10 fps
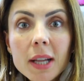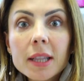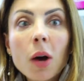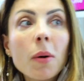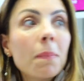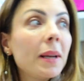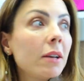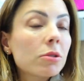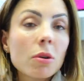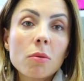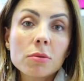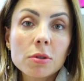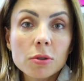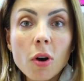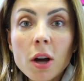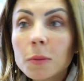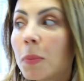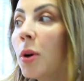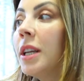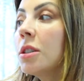não amplie o seu consultório,
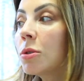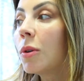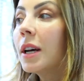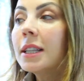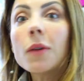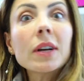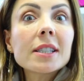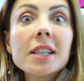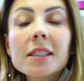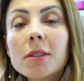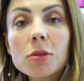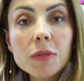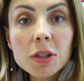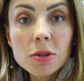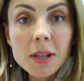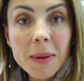por isso, não assista os vídeos da